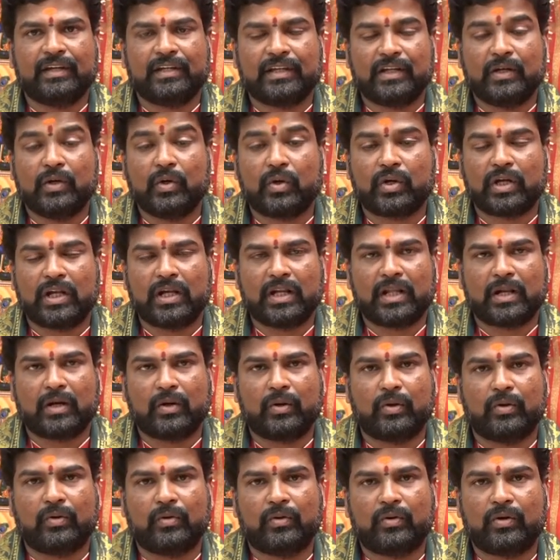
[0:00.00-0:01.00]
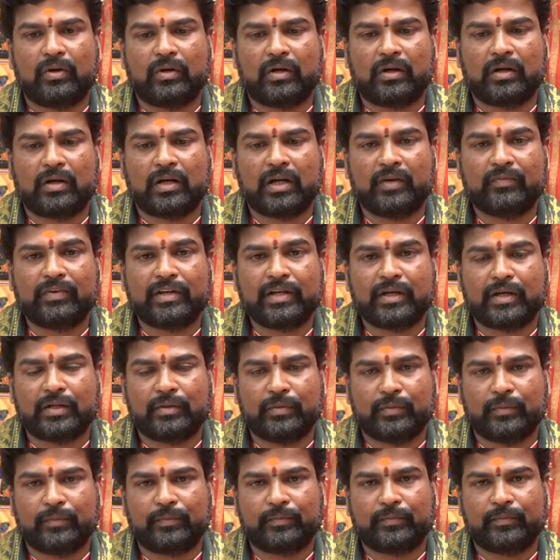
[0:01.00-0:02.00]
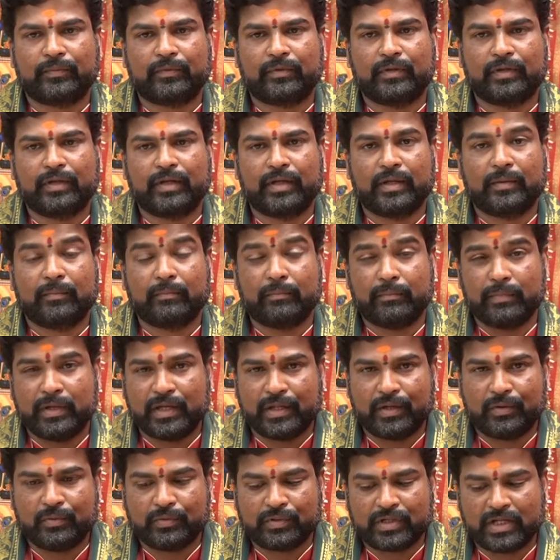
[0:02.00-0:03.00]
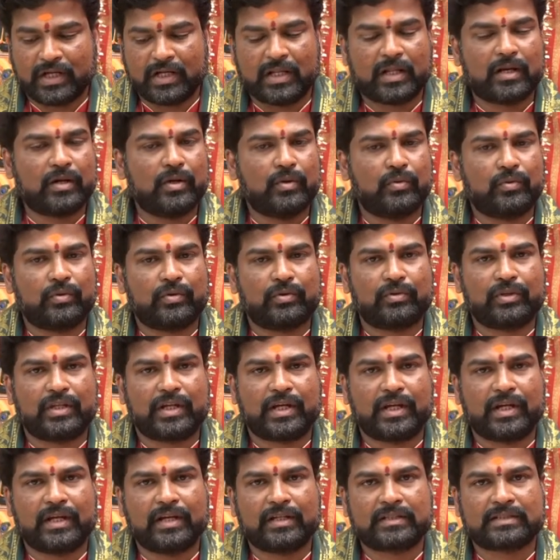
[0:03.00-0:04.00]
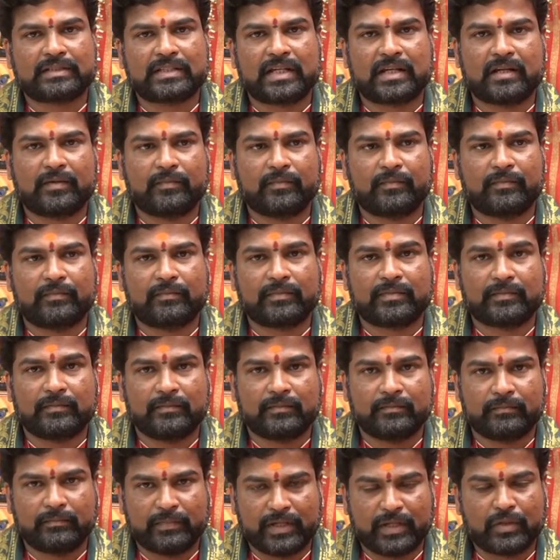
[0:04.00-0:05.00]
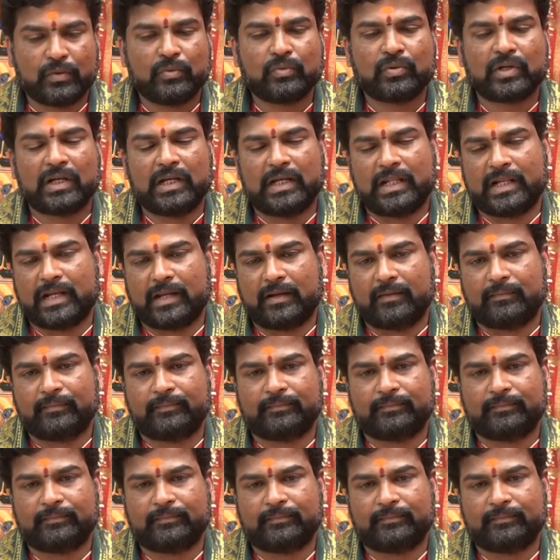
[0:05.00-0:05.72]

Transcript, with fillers: ఎల్లో కలర్లో అవి కాదు మెరూన్ కలర్లో ఉంటుంది రెడ్డి సగం మెరూన్ కలరే